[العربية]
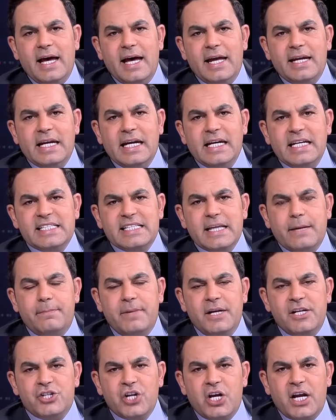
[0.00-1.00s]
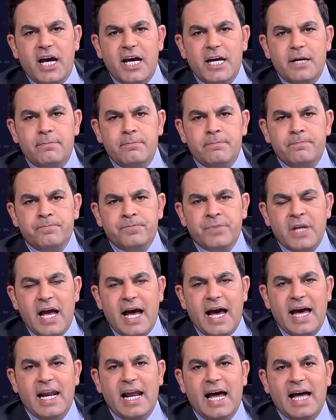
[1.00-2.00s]
ان نسب الجرائم
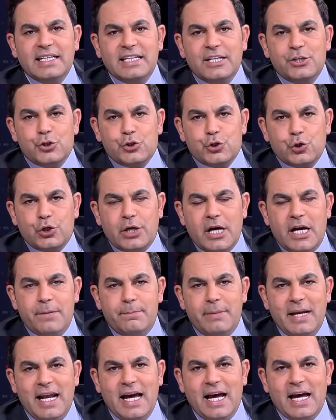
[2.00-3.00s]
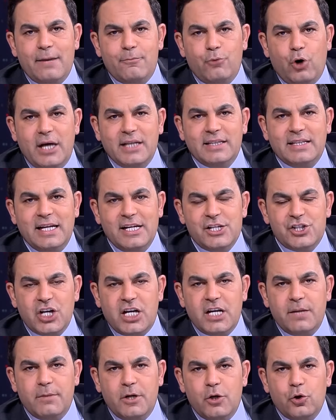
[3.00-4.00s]
على عدد السكان بلغ معدل
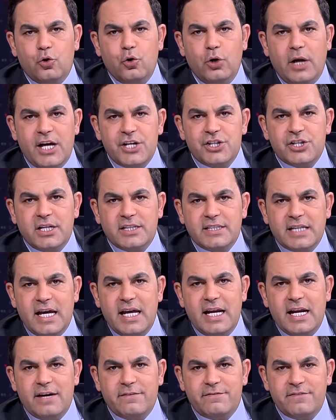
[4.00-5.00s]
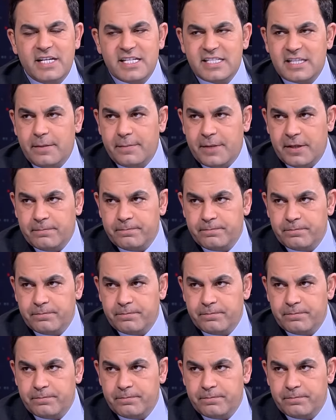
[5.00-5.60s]
الجريمة لكل عشرة آلاف نسمة